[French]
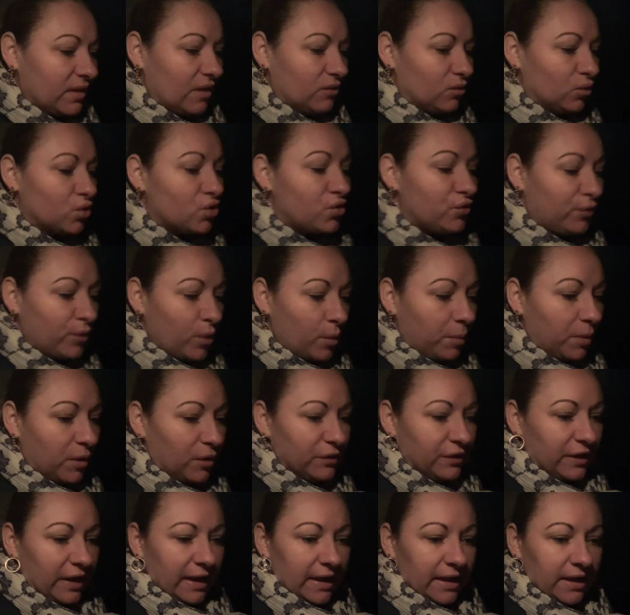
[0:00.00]
Donc je vous
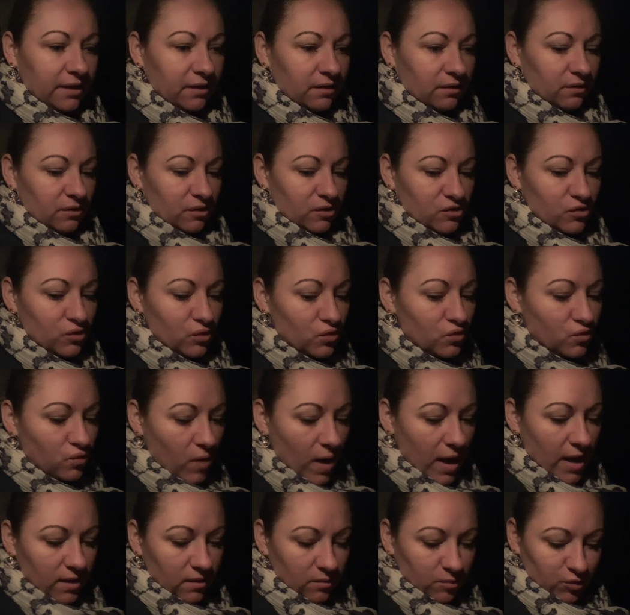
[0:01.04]
reprendrai euh, ce
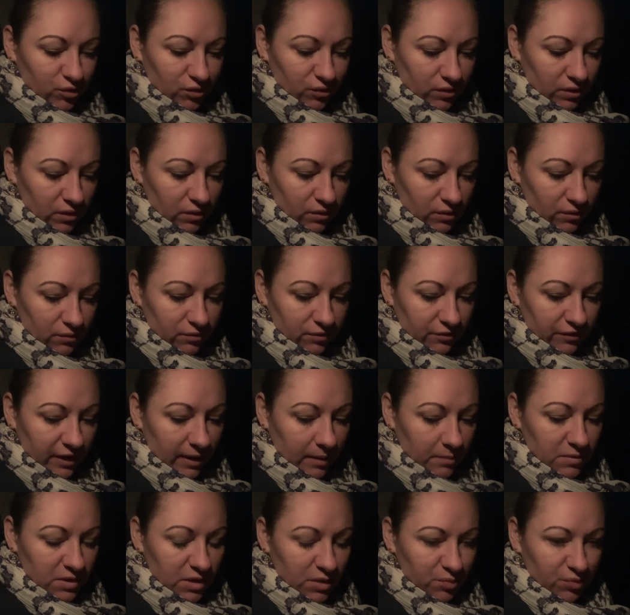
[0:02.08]
soir pour vous faire
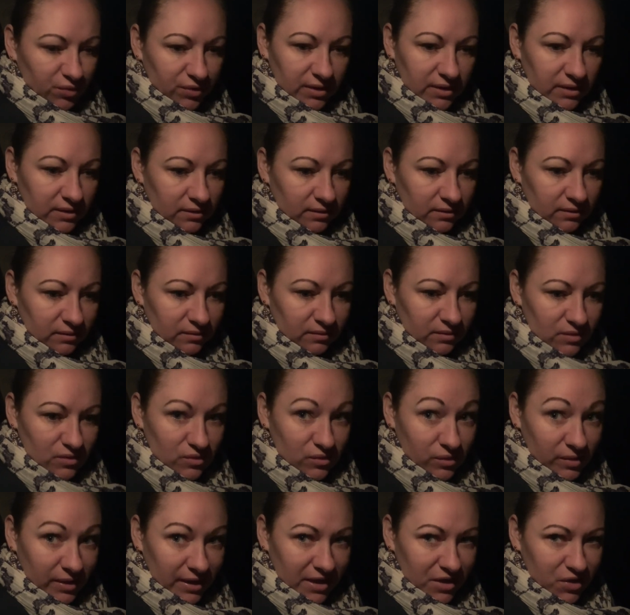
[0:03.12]
un petit point
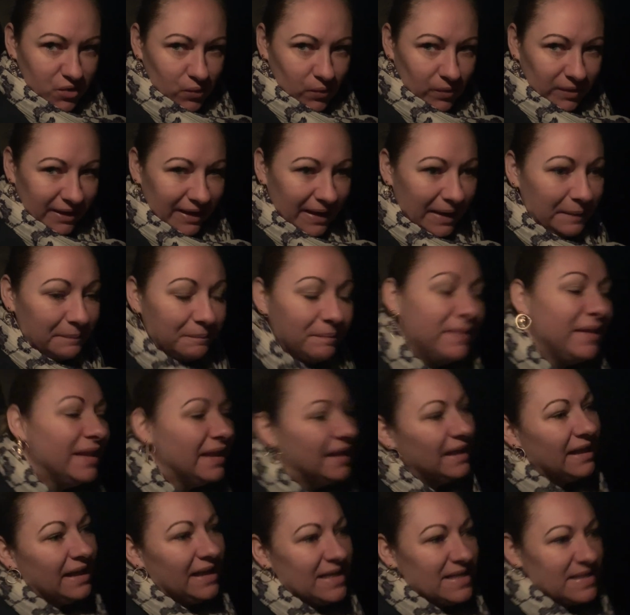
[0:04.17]
sur la journée.
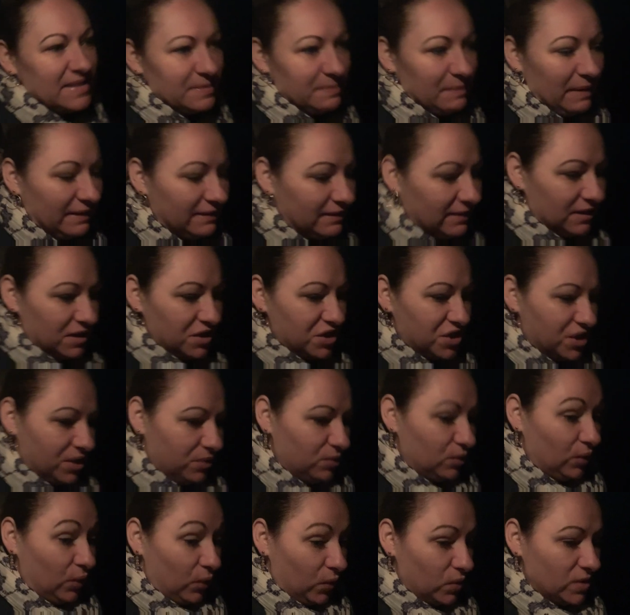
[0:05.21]
Ce matin, j'ai
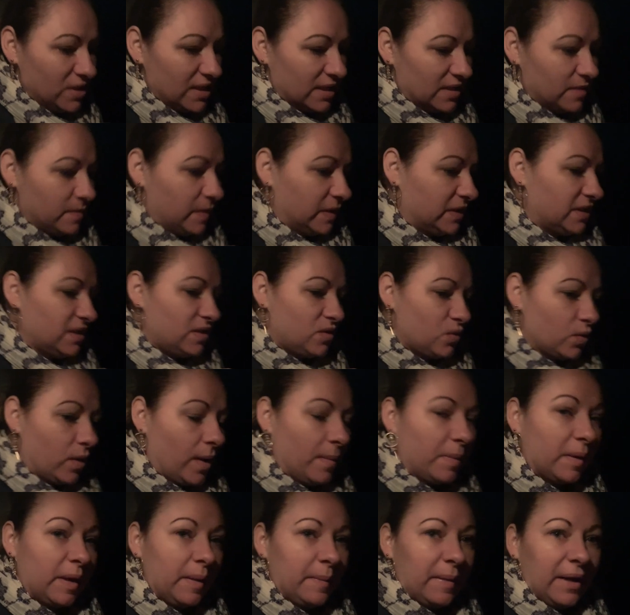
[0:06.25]
une grosse expédition à
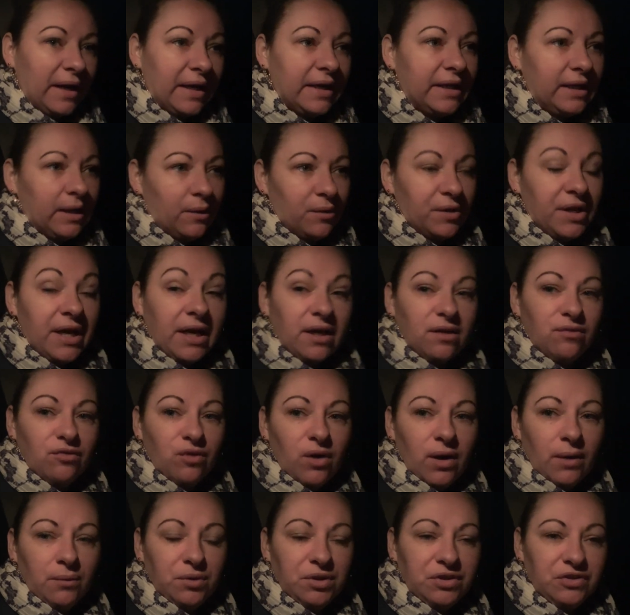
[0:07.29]
préparer là en arrivant
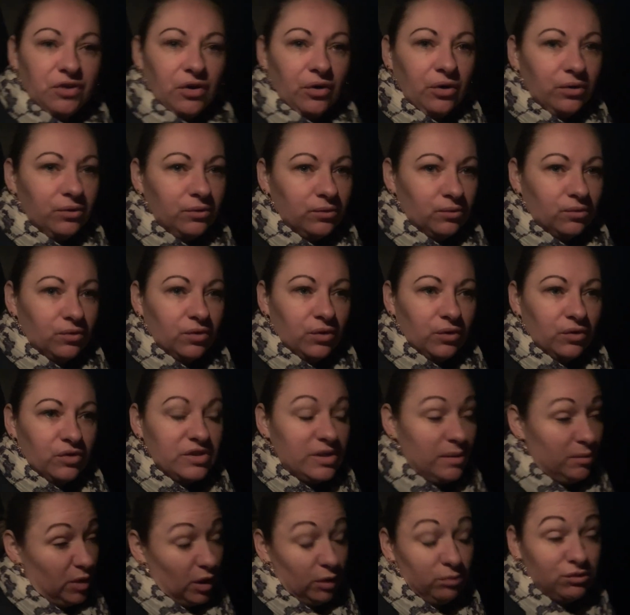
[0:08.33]
à 8 heures, donc
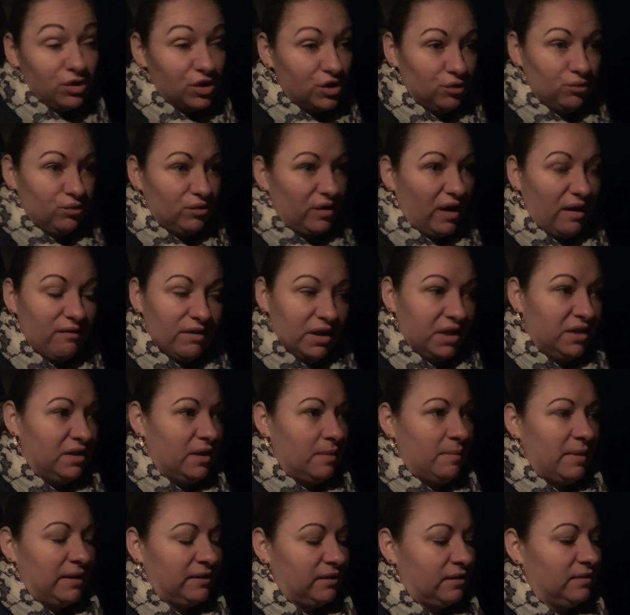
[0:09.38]
c'est bien. J'ai du travail dès
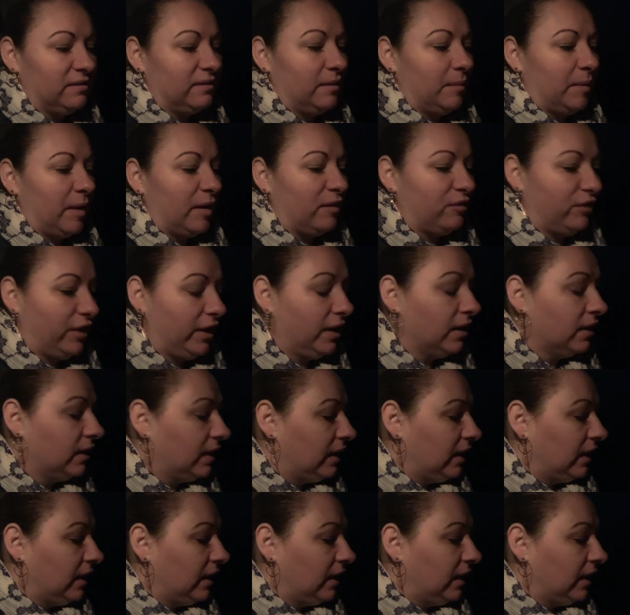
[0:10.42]
le matin, c'est parfait.